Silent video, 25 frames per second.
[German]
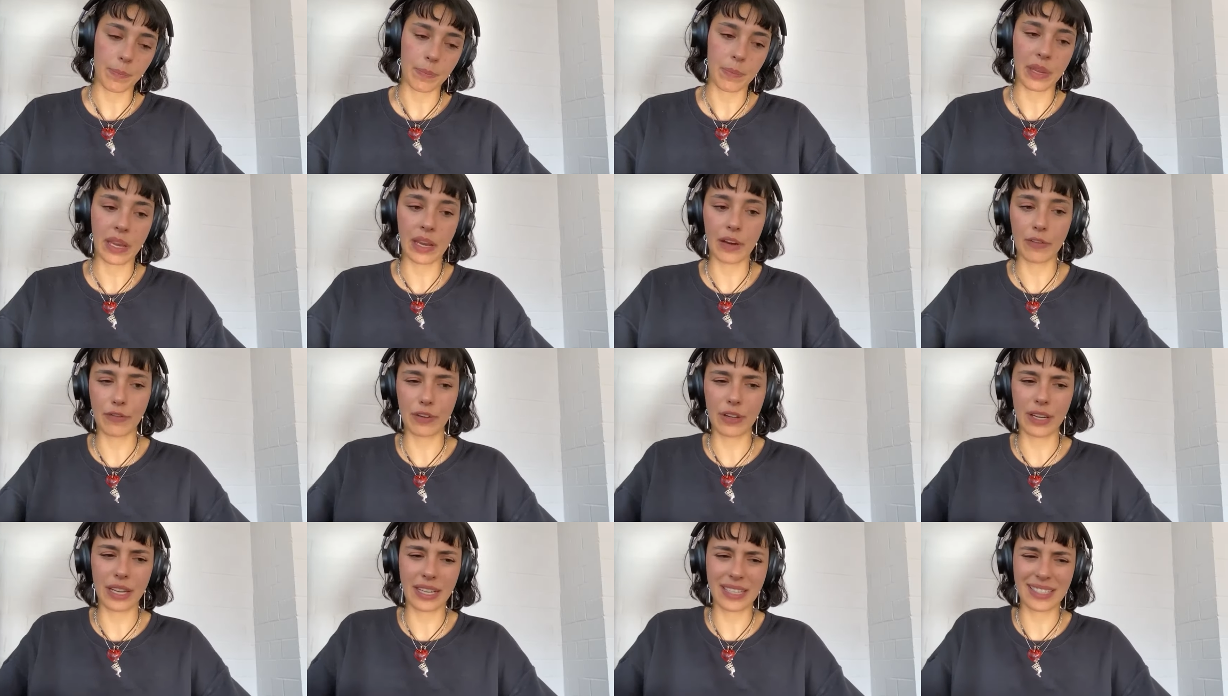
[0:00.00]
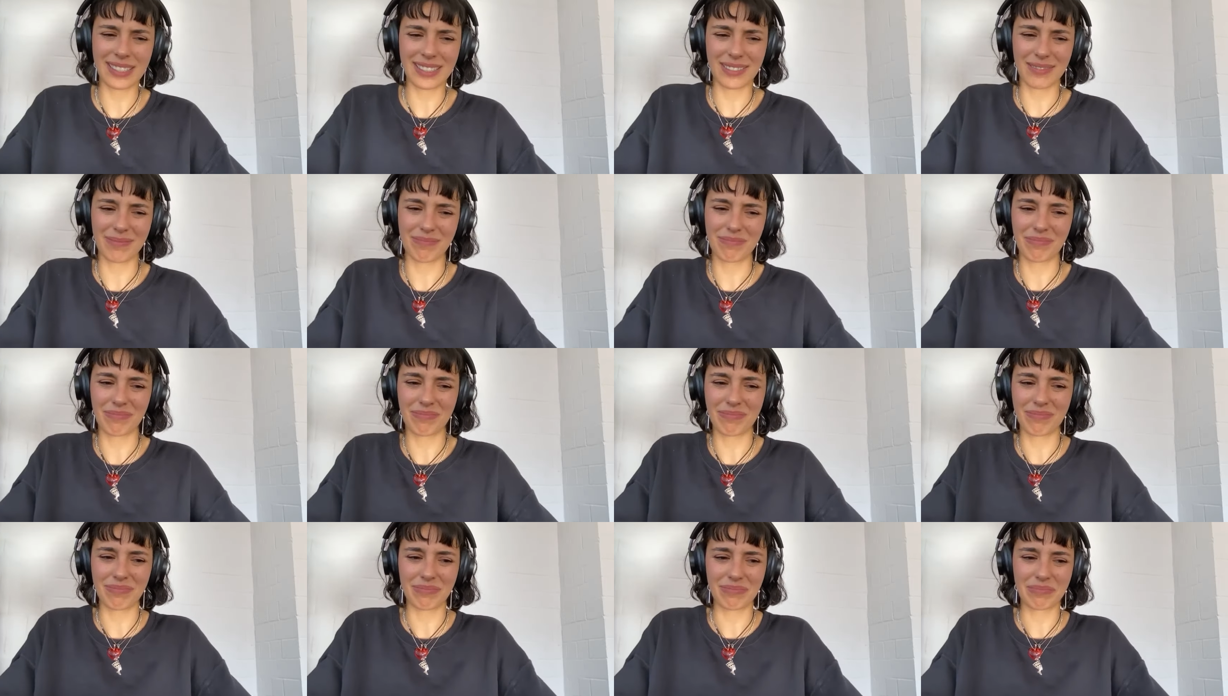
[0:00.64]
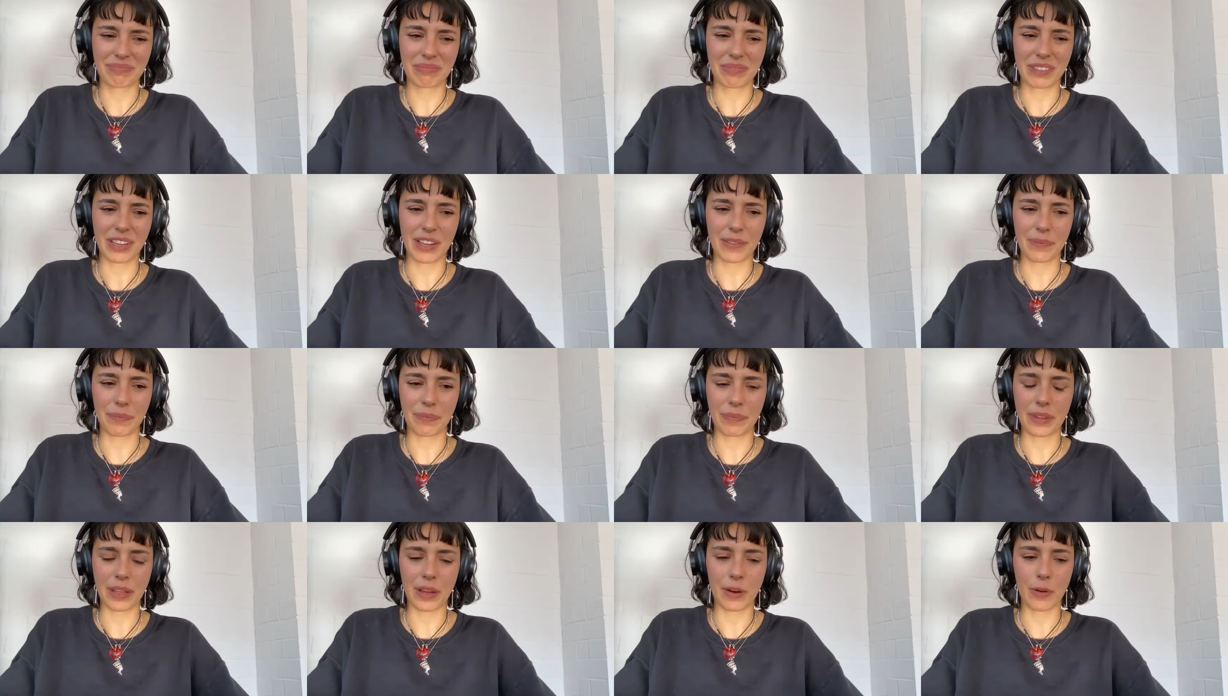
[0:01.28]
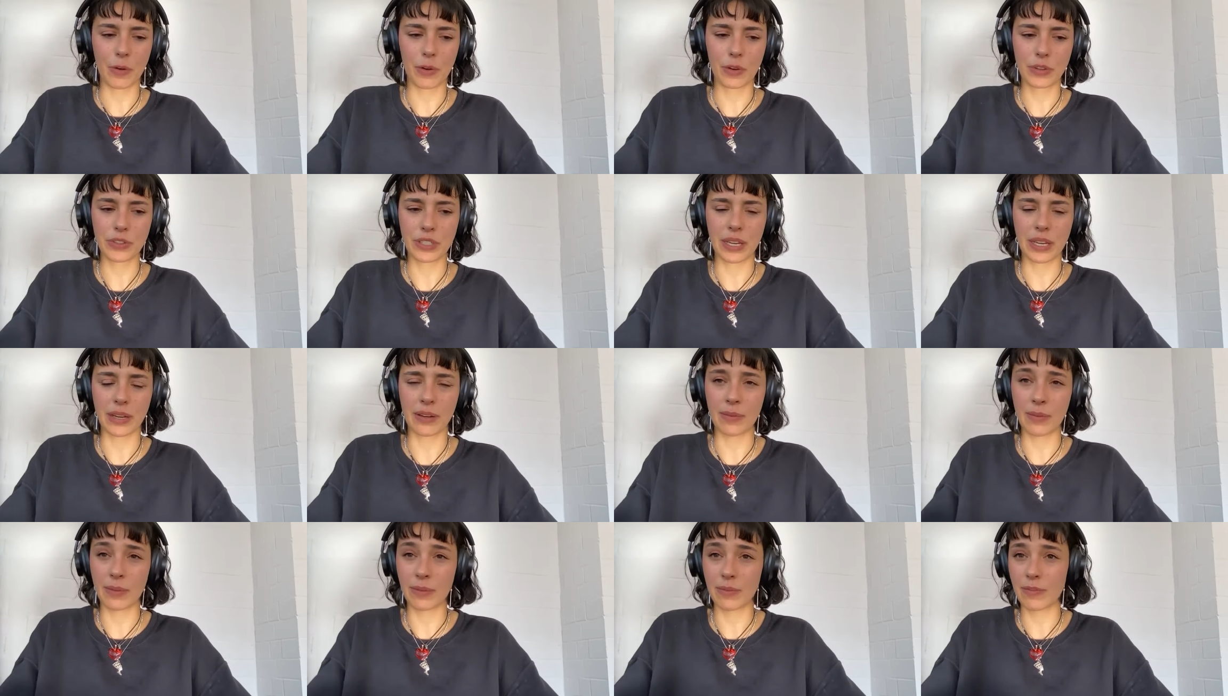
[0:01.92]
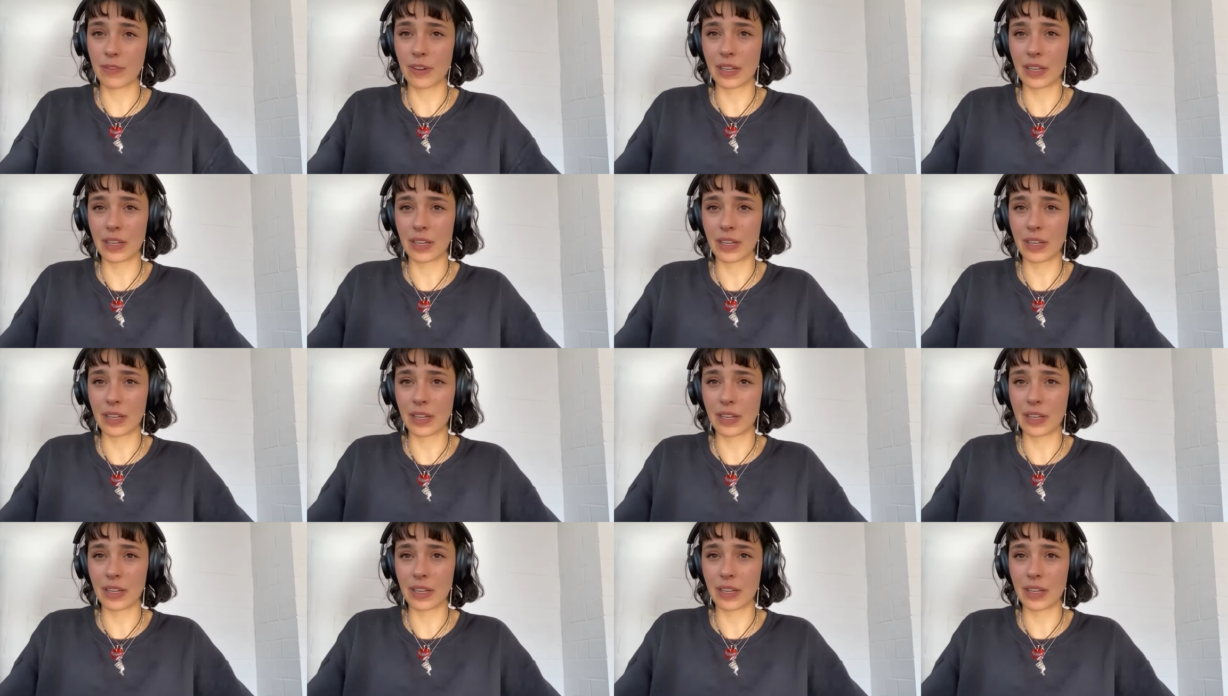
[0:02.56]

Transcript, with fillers: mehr vielleicht auch dann,